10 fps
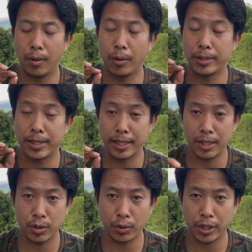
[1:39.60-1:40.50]
और
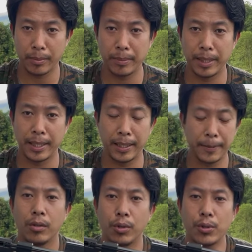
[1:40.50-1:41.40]
सिंगल शॉर्ट ट्रे भी मिलेगा
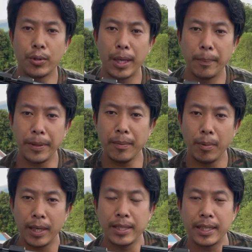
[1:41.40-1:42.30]
दोस्तों कंपनी
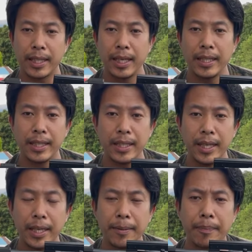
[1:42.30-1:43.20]
बोला जाता है कि
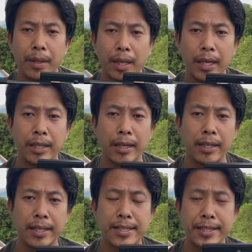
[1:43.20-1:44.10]
ये
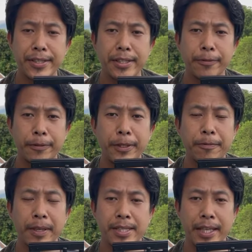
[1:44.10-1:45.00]
860 फीट
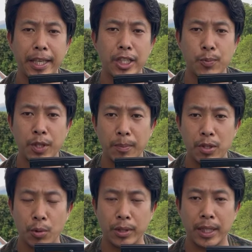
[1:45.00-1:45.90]
पर सेकेंड स्पीड में
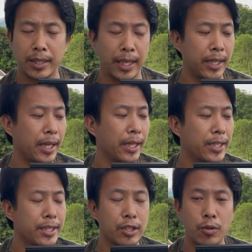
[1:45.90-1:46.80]
शोध करता है यानी
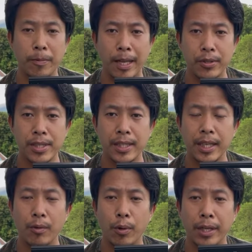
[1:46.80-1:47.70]
कि इसका जो वेलोसिटी
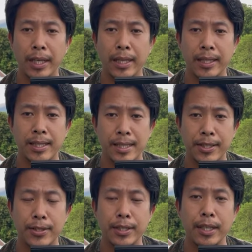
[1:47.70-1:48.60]
है वो
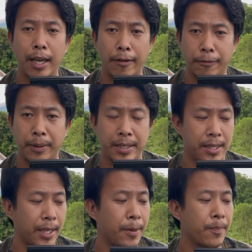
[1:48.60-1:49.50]
860
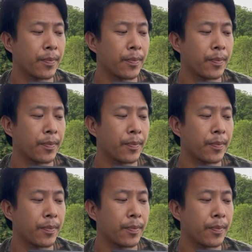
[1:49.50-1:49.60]
एफपीएस है